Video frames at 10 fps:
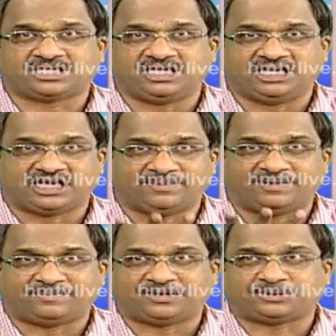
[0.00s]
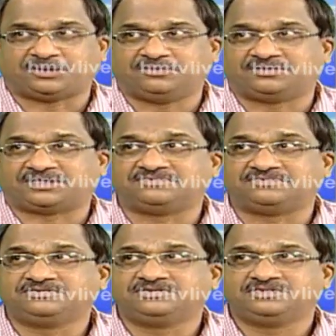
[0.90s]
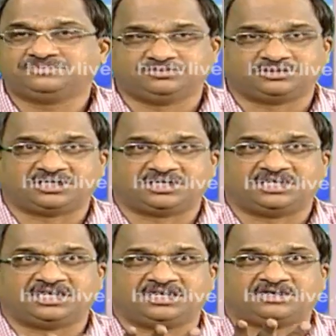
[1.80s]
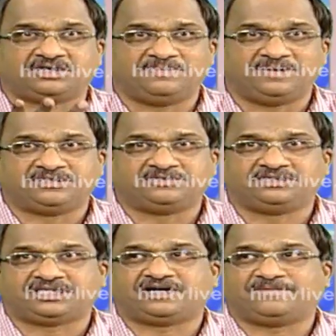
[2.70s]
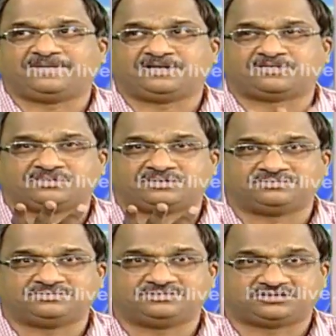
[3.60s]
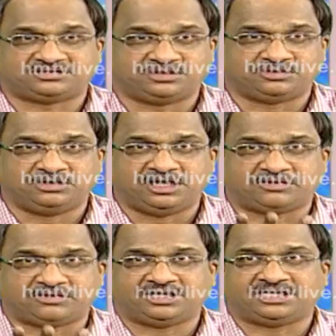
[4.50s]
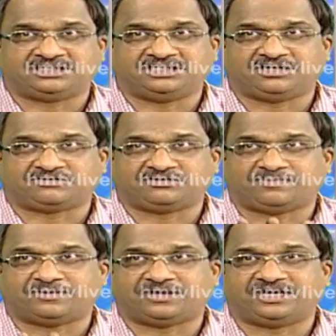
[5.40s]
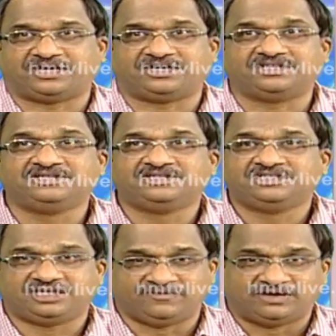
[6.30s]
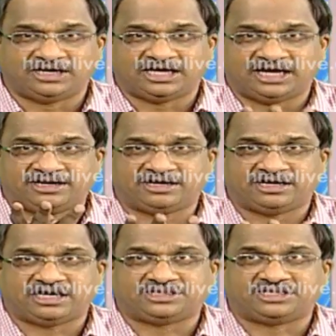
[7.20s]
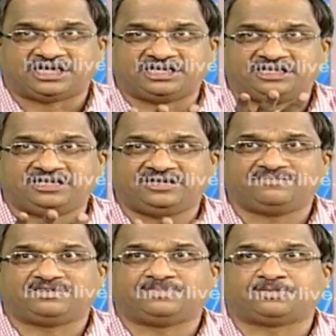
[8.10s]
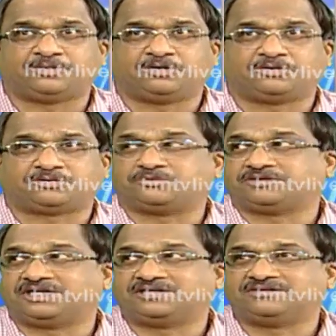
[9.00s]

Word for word: కీలకమైన పాత్రలో ఉంటారు hmm. ముద్రగడ గారికి ఇమేజ్ ఉంది కాపుల కోసం తిరుగు లేకుండా రాజీ లేకుండా పోరాడాడు ఇవాళ ఆయన దాన్ని పొడగొట్టుకుంటున్నాడు